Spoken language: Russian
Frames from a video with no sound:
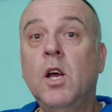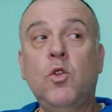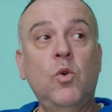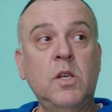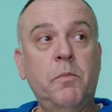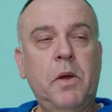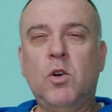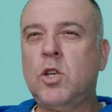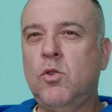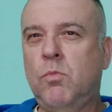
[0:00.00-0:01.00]
Ну, теперь
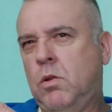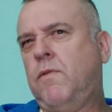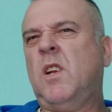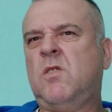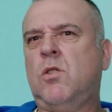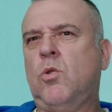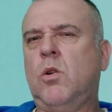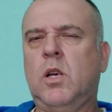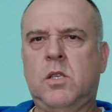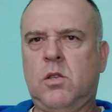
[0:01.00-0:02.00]
уже думаю,
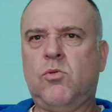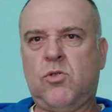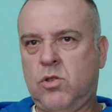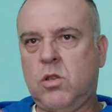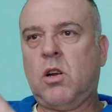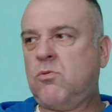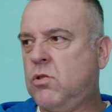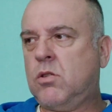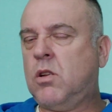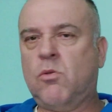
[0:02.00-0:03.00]
22 раз, это уже так,
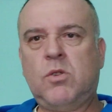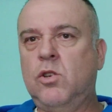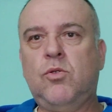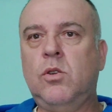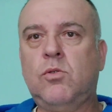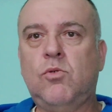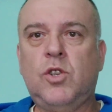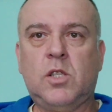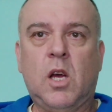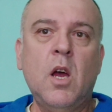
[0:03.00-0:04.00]
уже да, уже ничего не
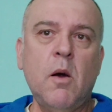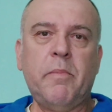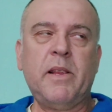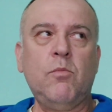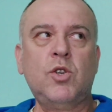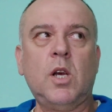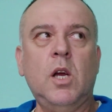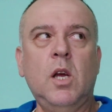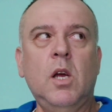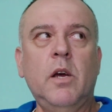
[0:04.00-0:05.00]
случится, потому что,
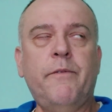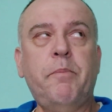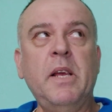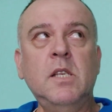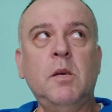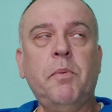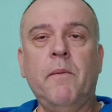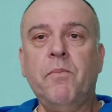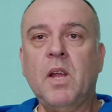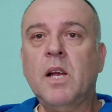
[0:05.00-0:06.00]
в
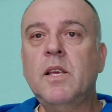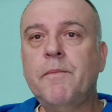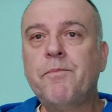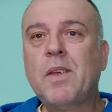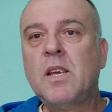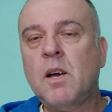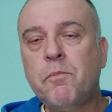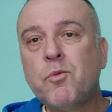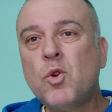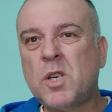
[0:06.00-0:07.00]
принципе, они, я
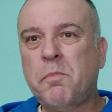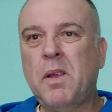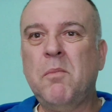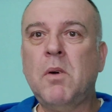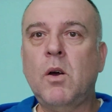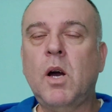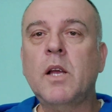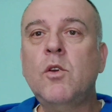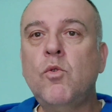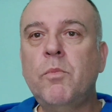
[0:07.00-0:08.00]
тоже понимаю,
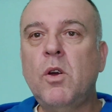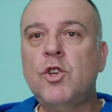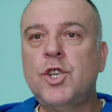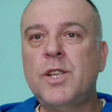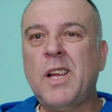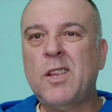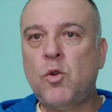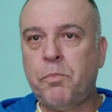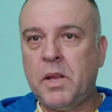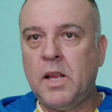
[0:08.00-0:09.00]
они умеют считать
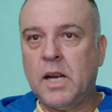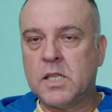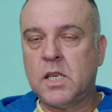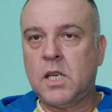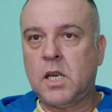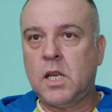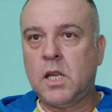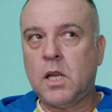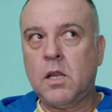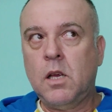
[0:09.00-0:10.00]
до 15
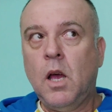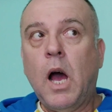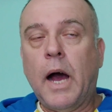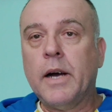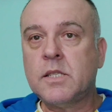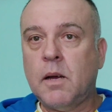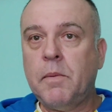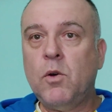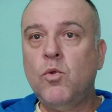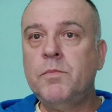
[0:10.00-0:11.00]
где-то, а
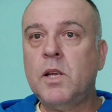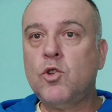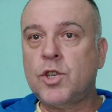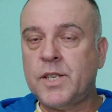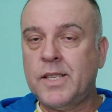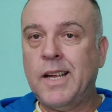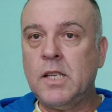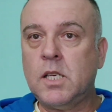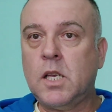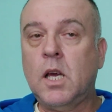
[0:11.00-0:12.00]
самые умные до
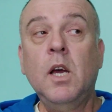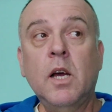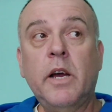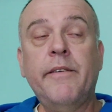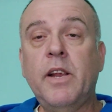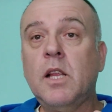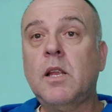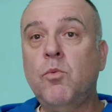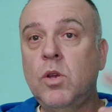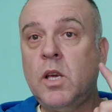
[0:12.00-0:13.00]
16, говорят,
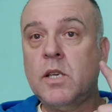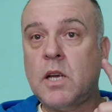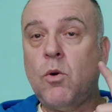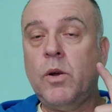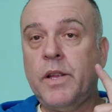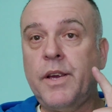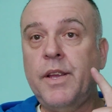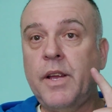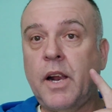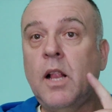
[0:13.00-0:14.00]
там у них есть какой-то
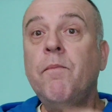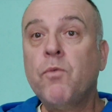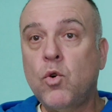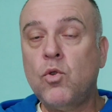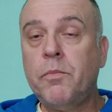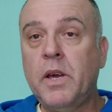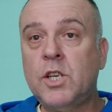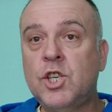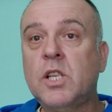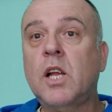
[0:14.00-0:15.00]
генерал, он
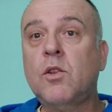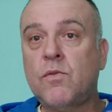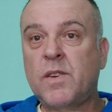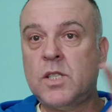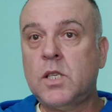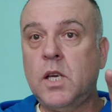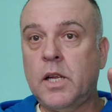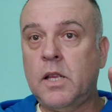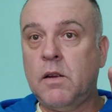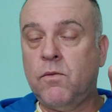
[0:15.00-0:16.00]
умеет считать до
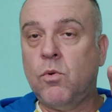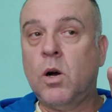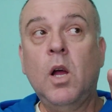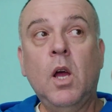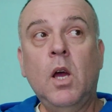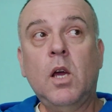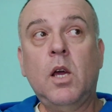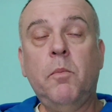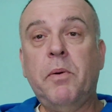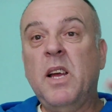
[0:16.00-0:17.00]
21,
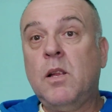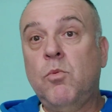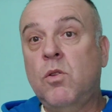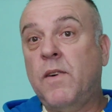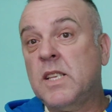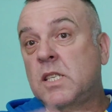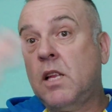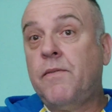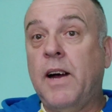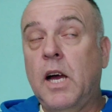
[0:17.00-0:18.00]
и поэтому
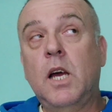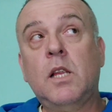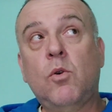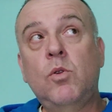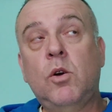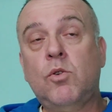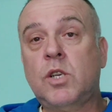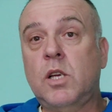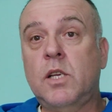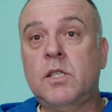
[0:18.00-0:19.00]
22 это у них
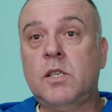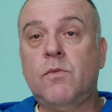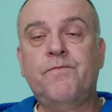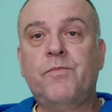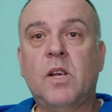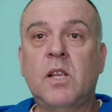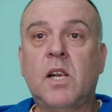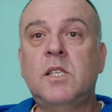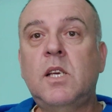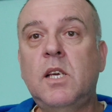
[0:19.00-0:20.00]
уже э, на
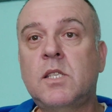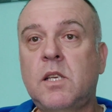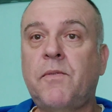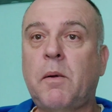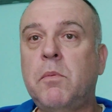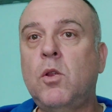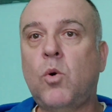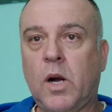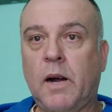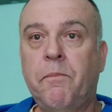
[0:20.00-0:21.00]
России есть цифра
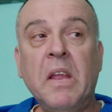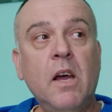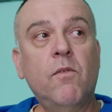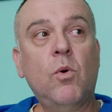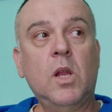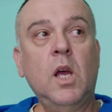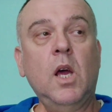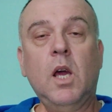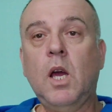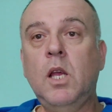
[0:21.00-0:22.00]
много. Вот.
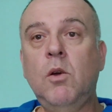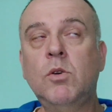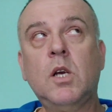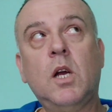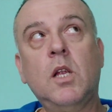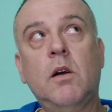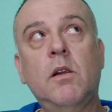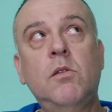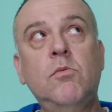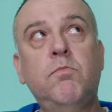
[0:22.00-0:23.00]
И они уже, когда
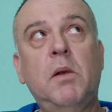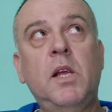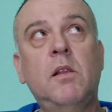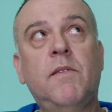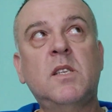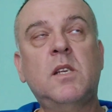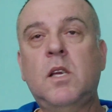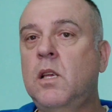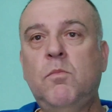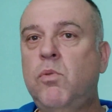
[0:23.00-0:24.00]
говорят, ну, блин,
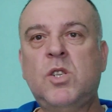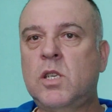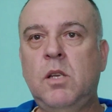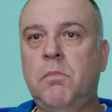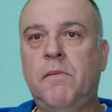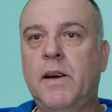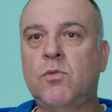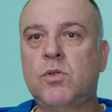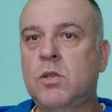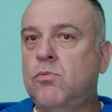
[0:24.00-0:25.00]
21 больше же не
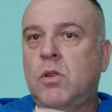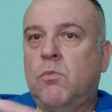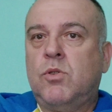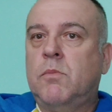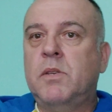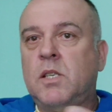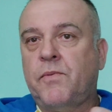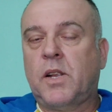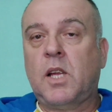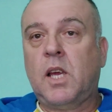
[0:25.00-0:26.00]
бывает уже, ну, там уже мы
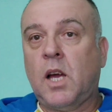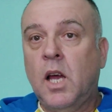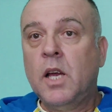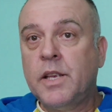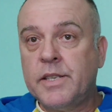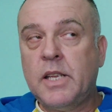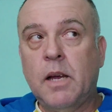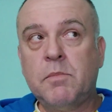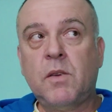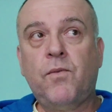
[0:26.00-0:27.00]
цифр таких не
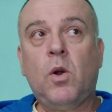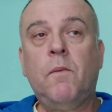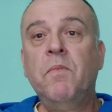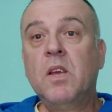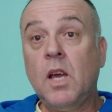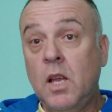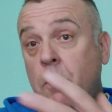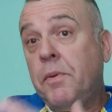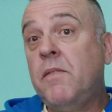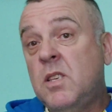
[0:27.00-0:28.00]
знаем, цифер. И
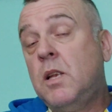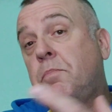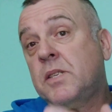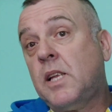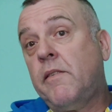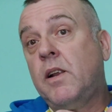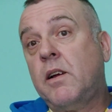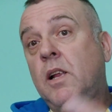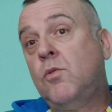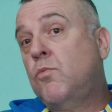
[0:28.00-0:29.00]
они привезли, поставили,
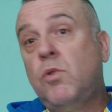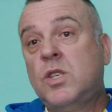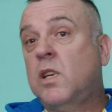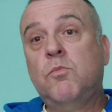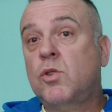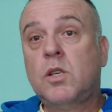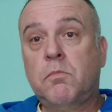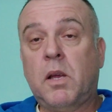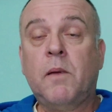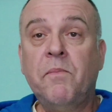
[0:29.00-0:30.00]
говорят, ну, больше не
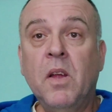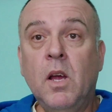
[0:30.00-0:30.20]
может быть.